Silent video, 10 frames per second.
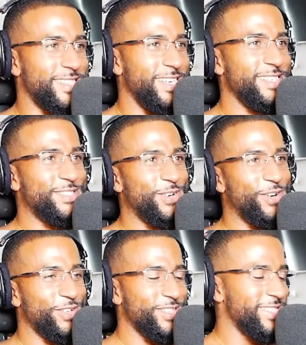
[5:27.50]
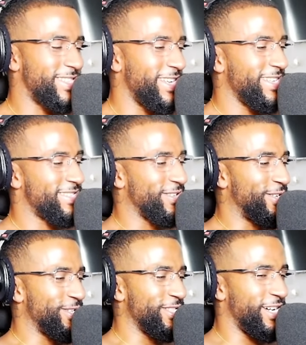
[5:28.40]
Der ist doch auch, der ist doch
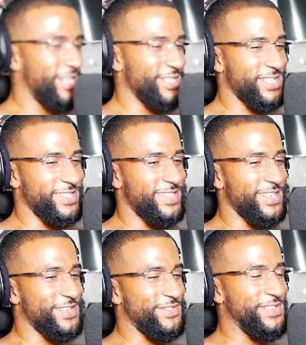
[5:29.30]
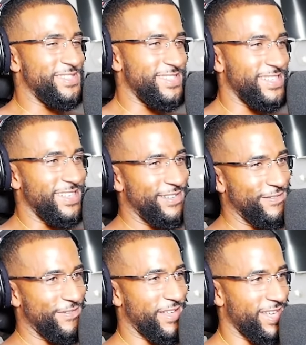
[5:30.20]
auch ein Arsch, Alter, ich schwör's dir.
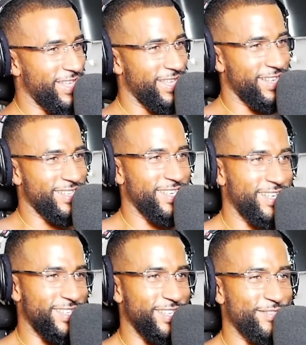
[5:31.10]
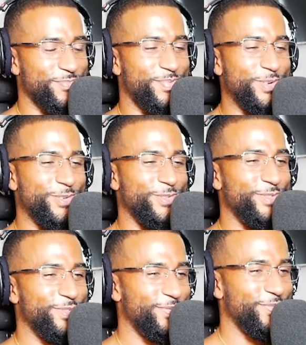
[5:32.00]
Freie, ja, der, Bro.
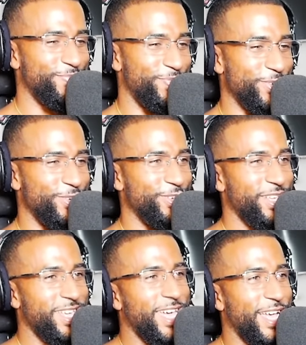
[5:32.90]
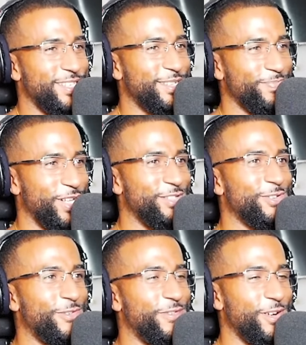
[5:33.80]
Bro, es gibt halt
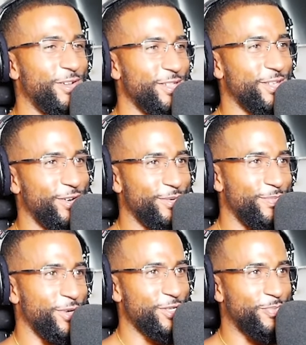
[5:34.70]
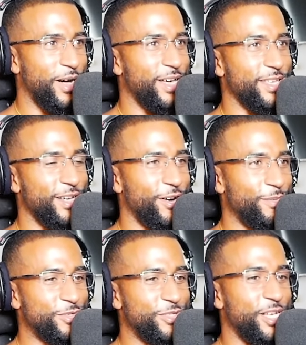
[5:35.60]
so viele Leute auch im deutschsprachigen
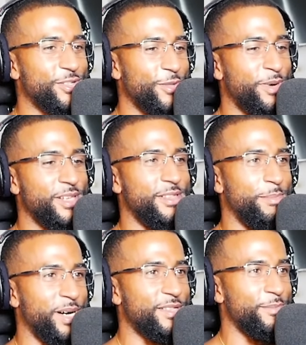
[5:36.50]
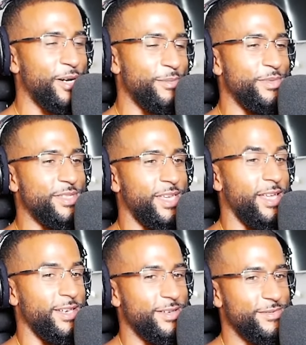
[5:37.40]
Raum, so der soll mal eine Debatte machen mit
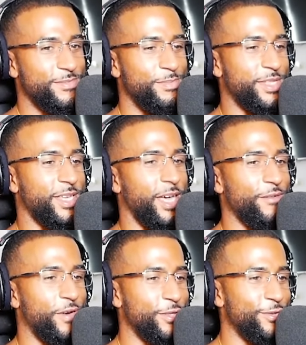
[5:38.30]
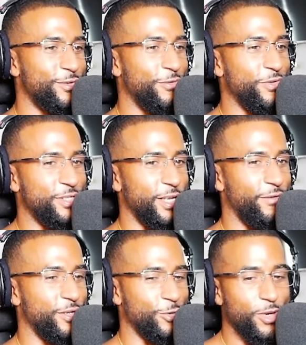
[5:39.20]
Ken, mit Kevan Sufis
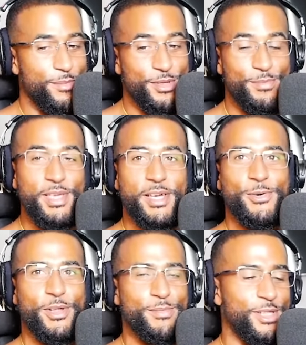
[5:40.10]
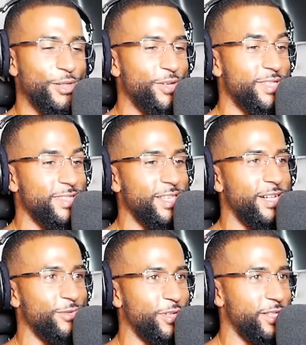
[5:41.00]
Javasch oder mit mir oder mit Leuten, die
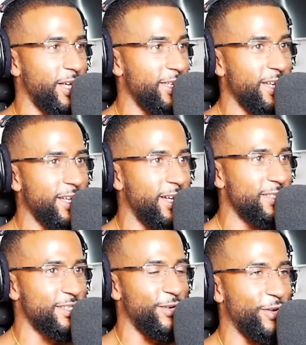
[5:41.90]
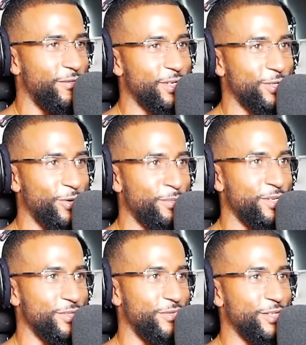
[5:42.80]
halt oder Daniele Ganser oder was auch
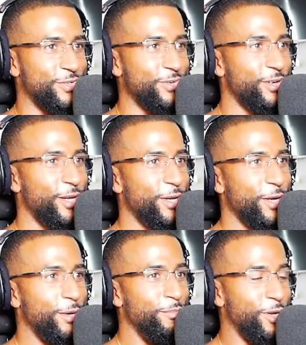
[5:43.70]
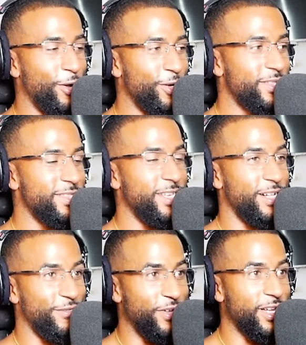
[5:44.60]
immer so, weißt du? Mit Leuten, die
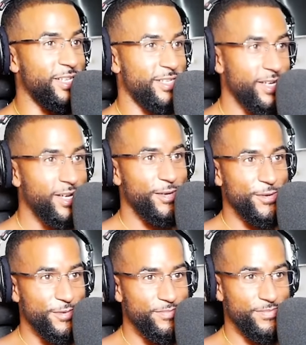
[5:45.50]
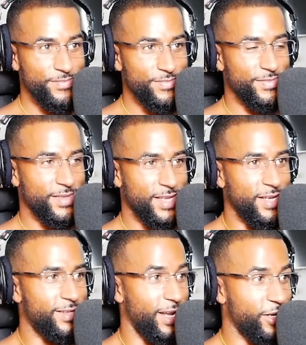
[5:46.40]
halt wirklich
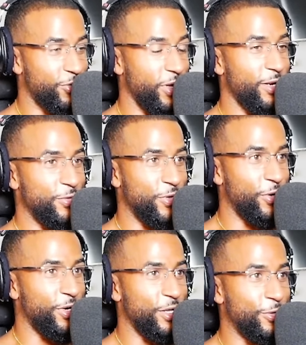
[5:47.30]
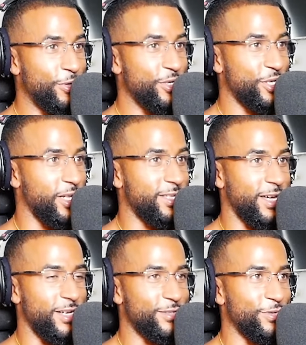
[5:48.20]
intellektuell und auch rhetorisch halt
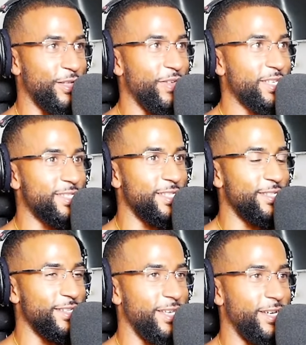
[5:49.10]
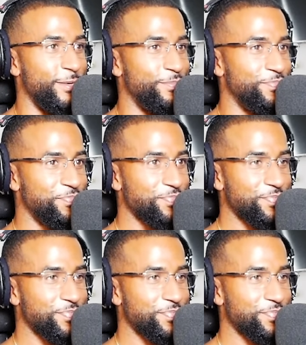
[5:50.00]
krass unterwegs sind. Ähm,